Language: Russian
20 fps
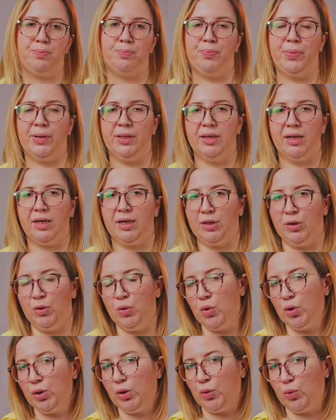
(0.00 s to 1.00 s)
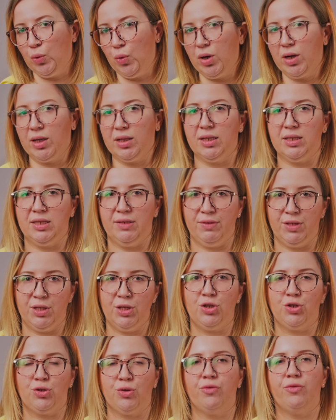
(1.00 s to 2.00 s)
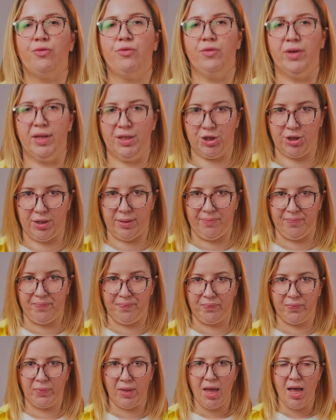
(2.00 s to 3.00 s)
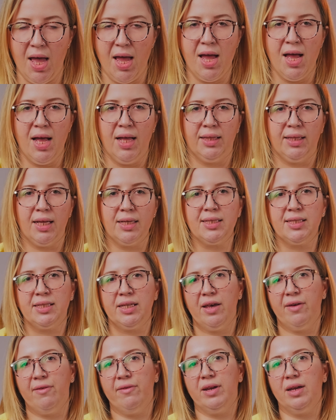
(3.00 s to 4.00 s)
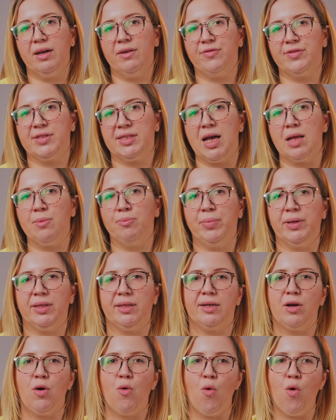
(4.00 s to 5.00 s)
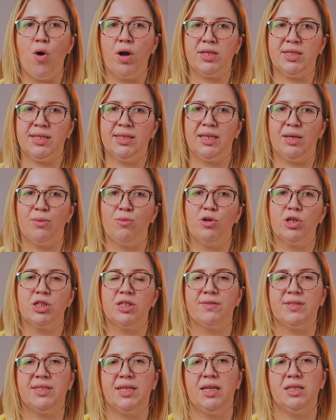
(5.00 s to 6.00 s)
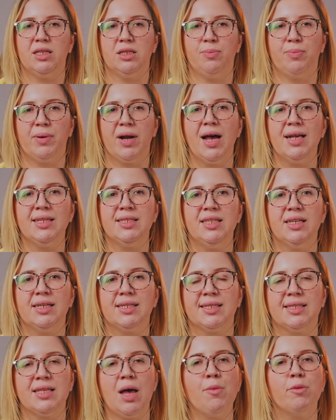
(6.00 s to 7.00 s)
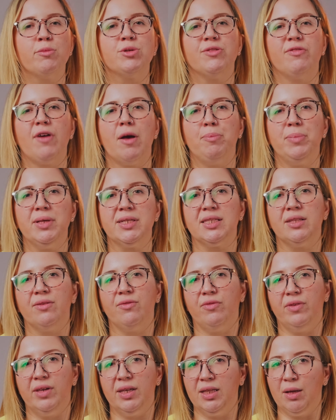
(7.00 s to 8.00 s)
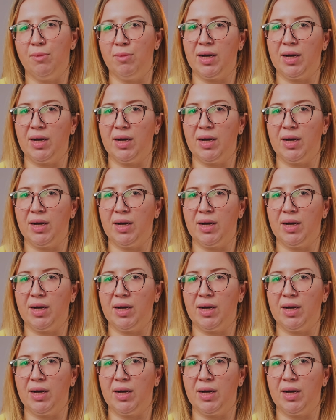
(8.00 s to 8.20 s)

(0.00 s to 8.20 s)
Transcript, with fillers: полыхнет около 9 часов вечера. На севере, в Санкт-Петер-Ординге, можно встретить праздник с самым живописным видом.